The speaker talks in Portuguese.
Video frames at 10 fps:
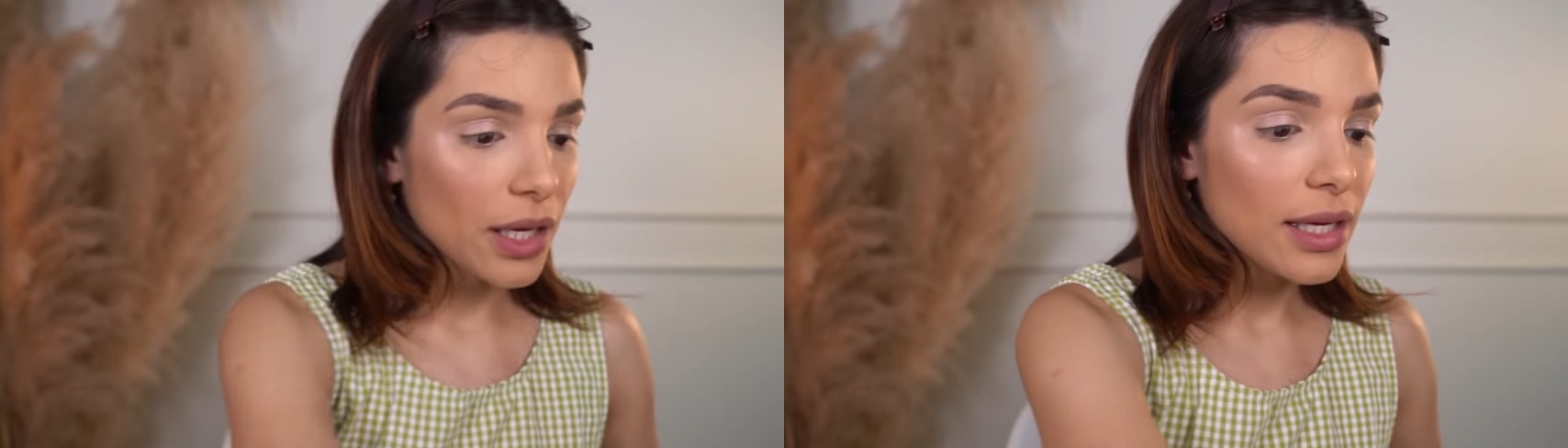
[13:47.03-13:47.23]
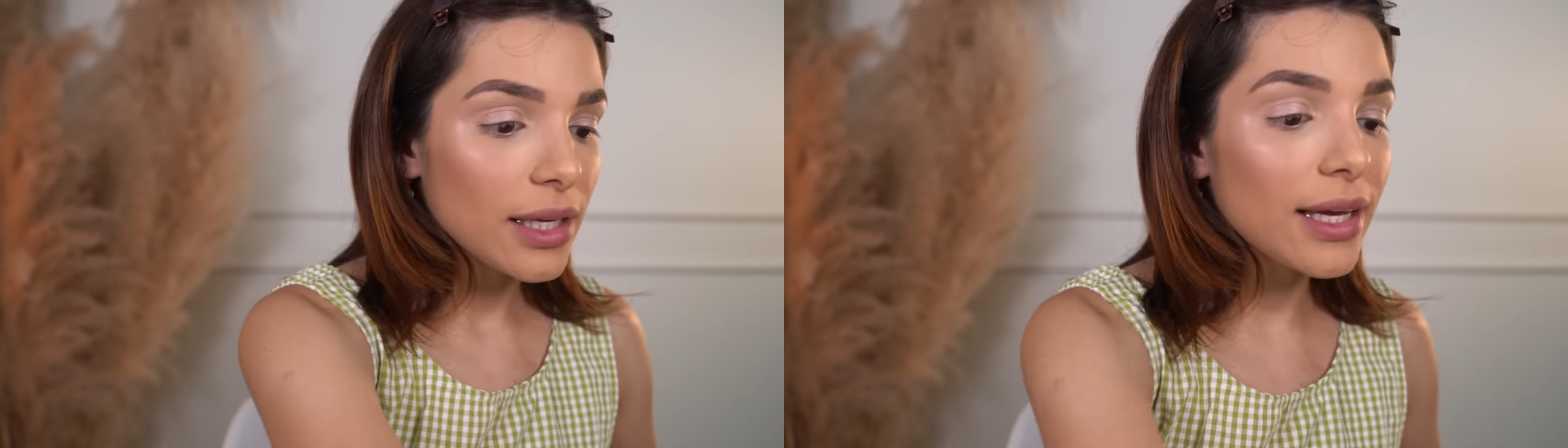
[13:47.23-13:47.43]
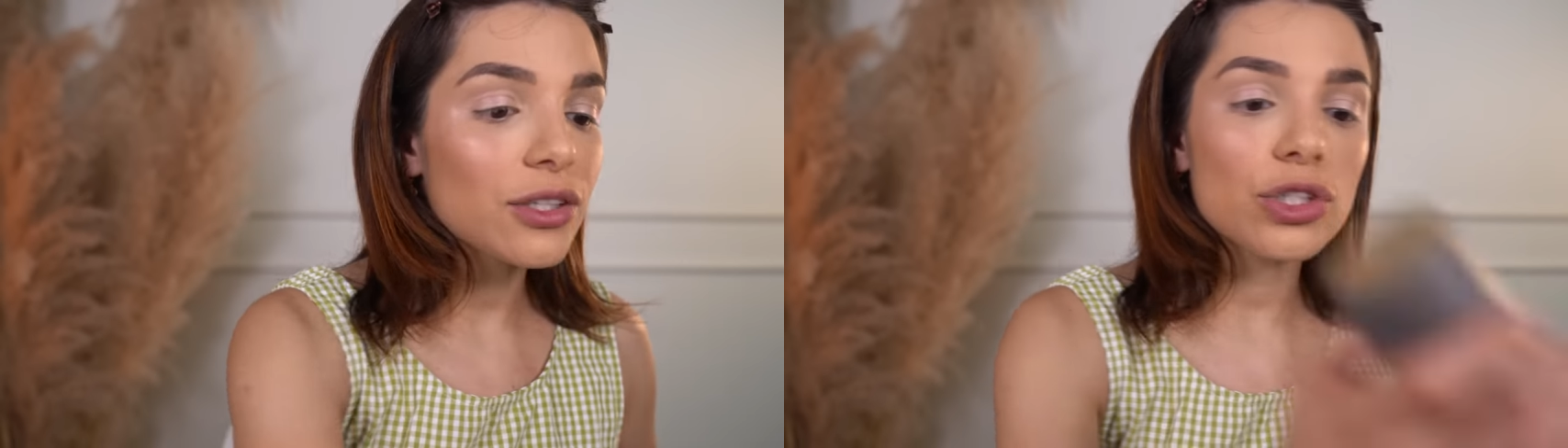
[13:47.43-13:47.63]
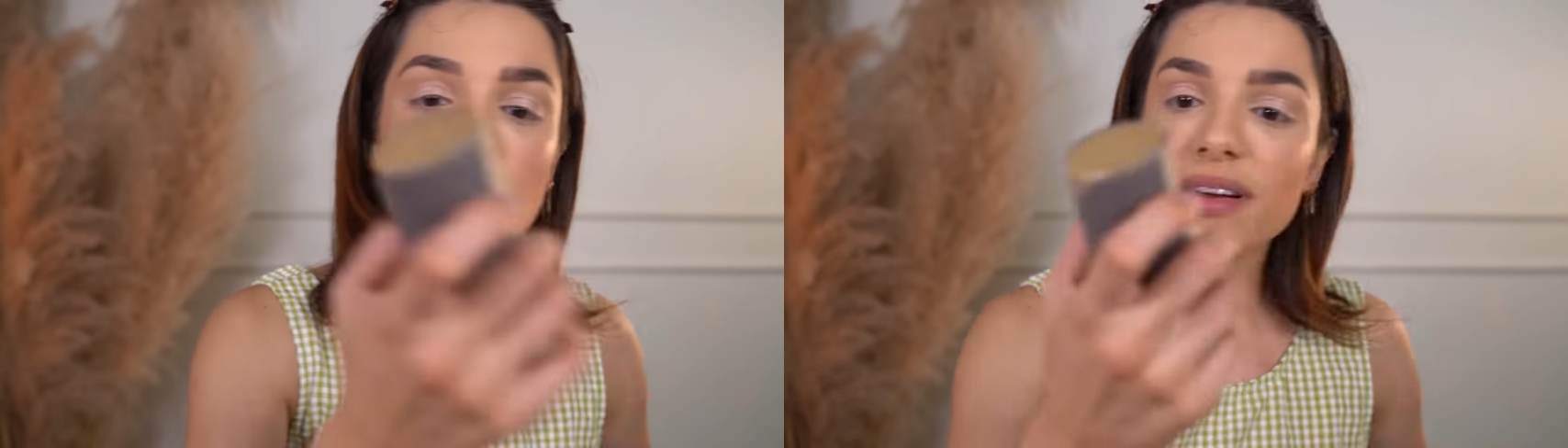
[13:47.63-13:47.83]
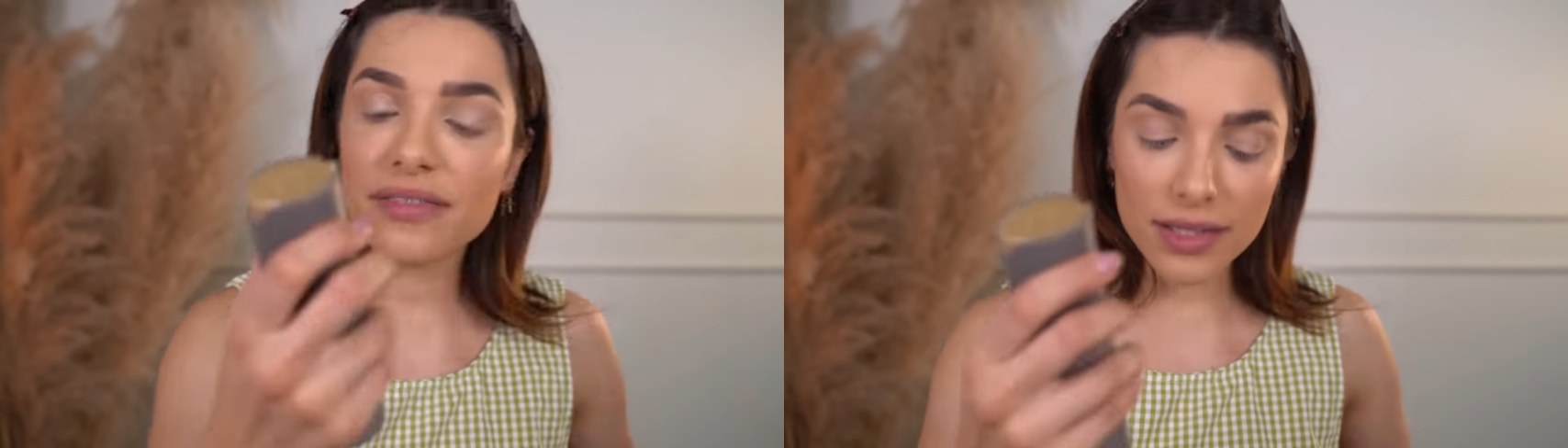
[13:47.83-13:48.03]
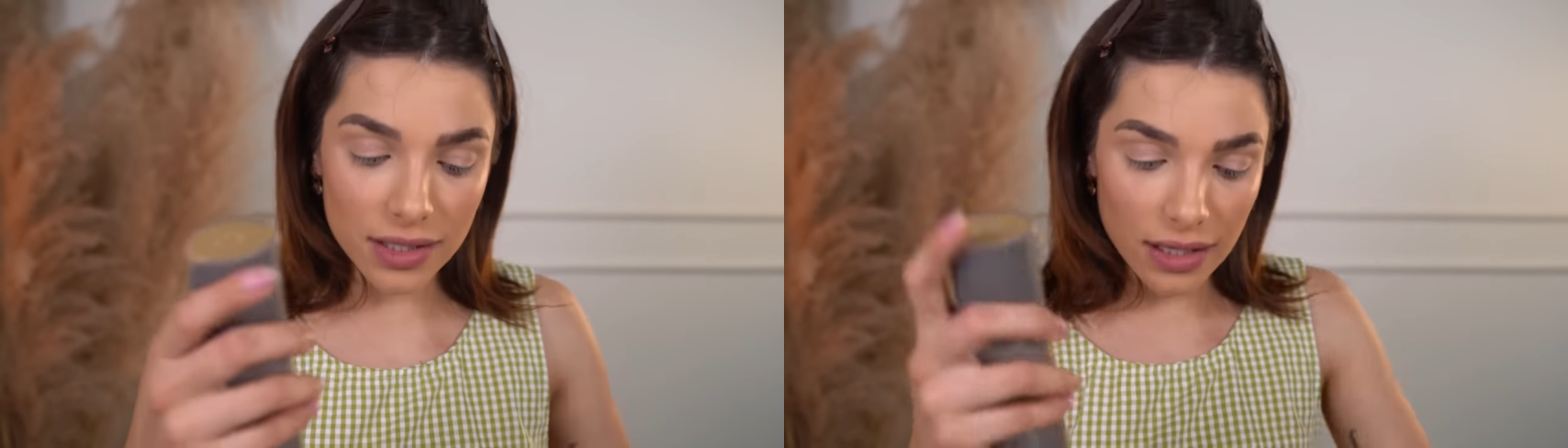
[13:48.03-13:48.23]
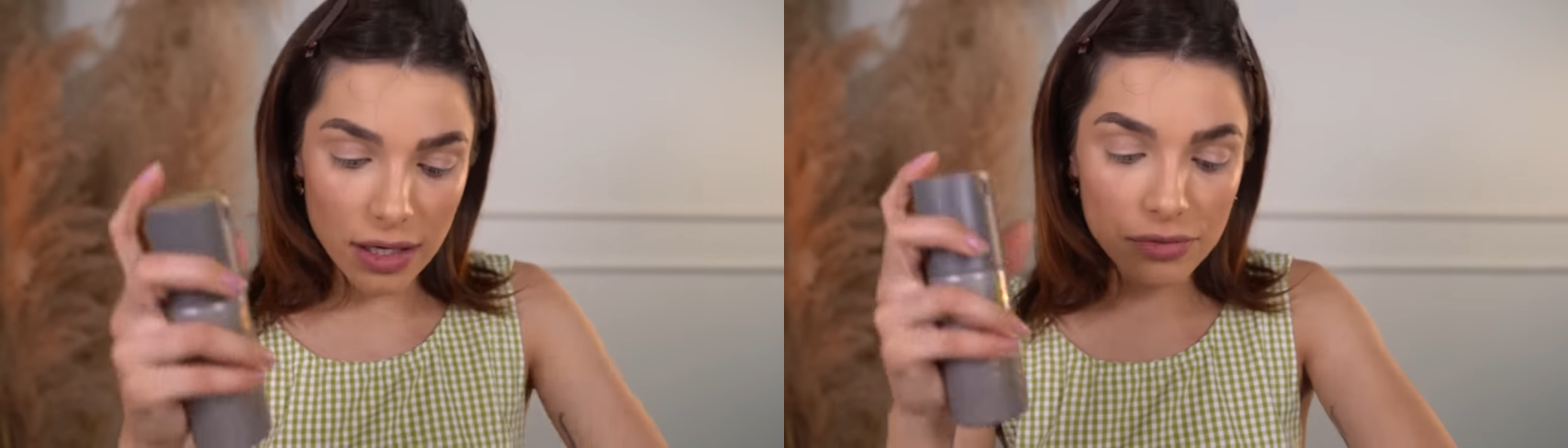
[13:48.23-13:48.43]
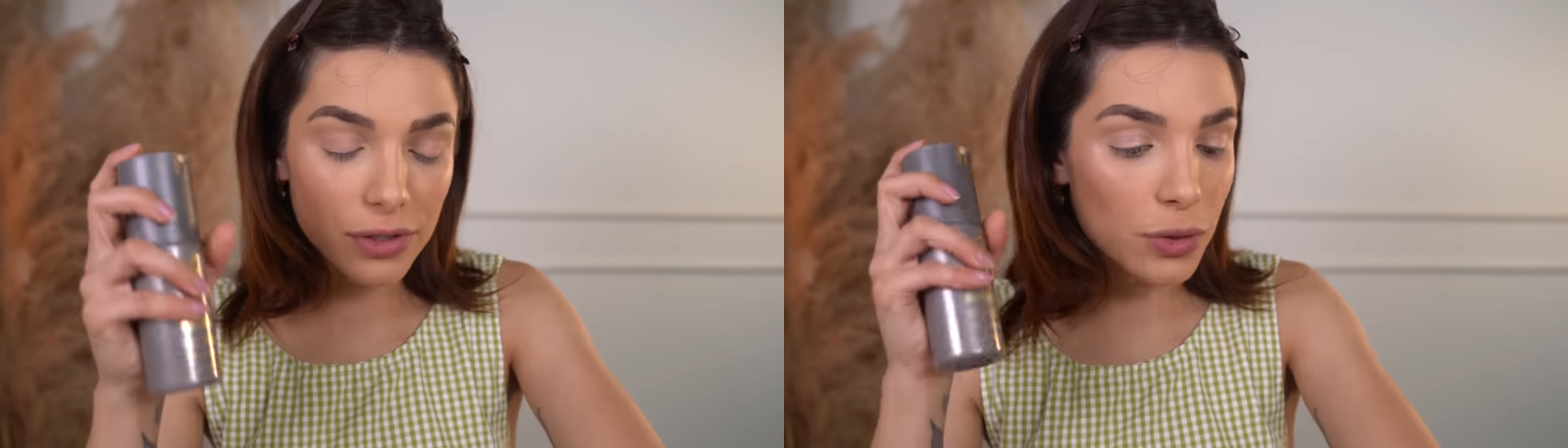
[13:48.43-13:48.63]
O que, que a gente vai fazer?
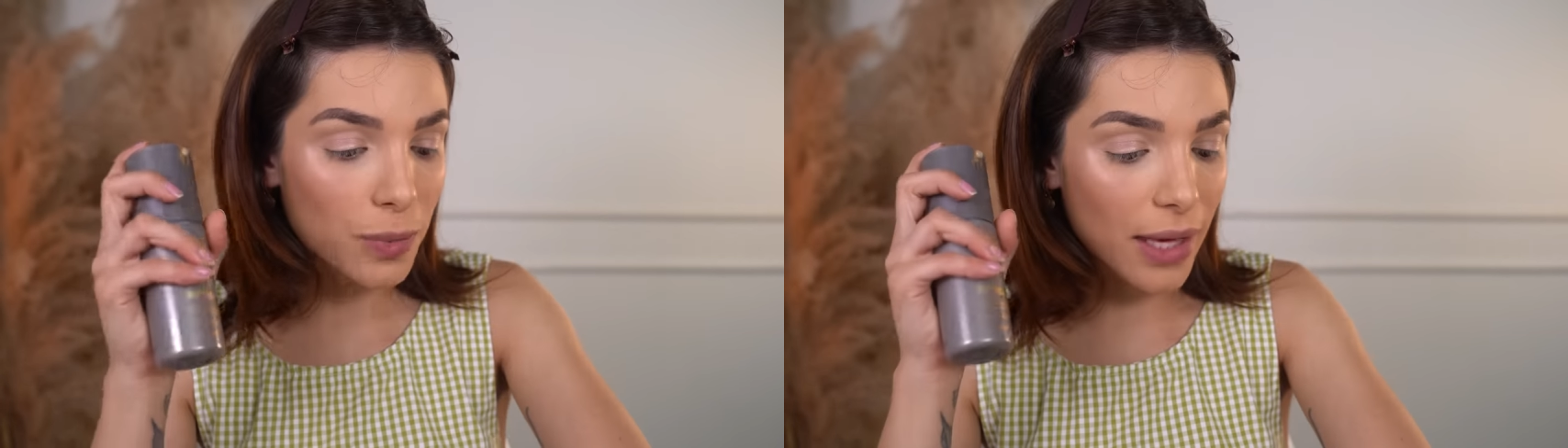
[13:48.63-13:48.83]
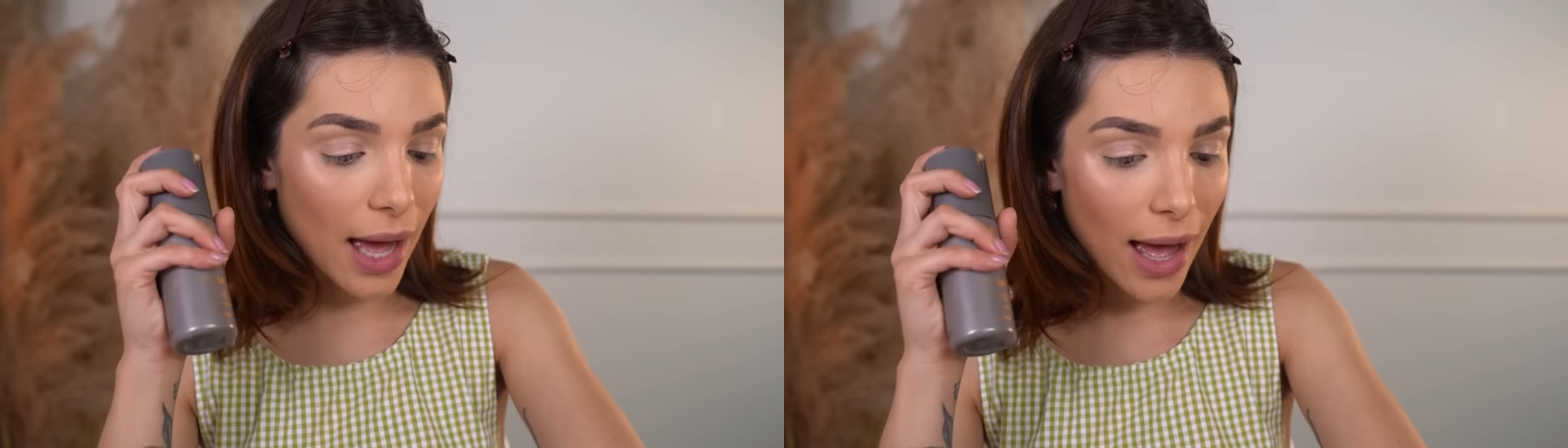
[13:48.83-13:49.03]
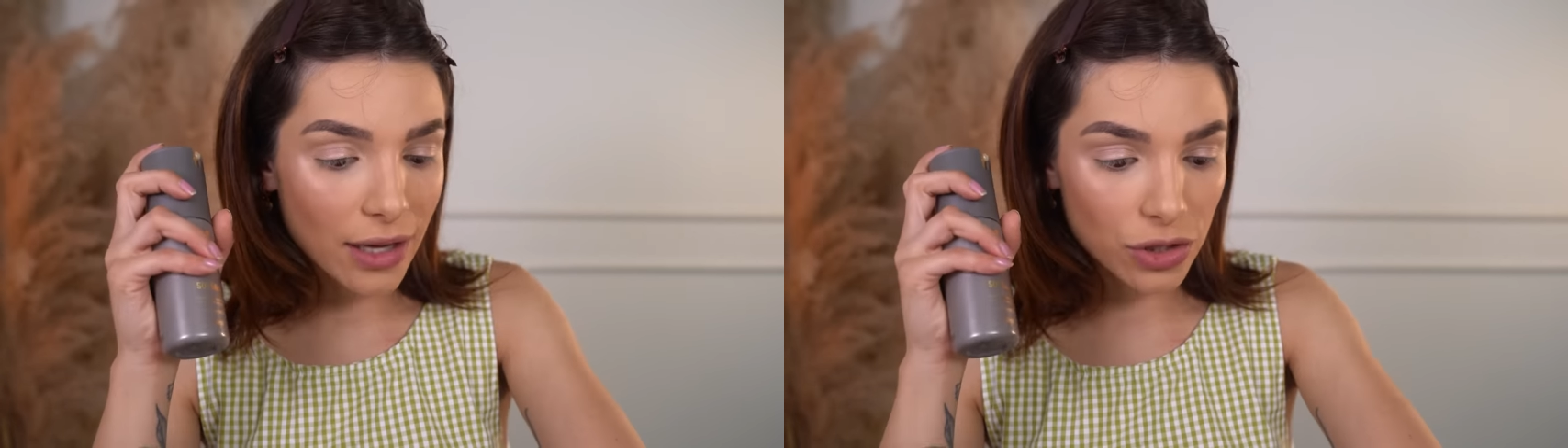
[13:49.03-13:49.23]
Eu vou espirrar,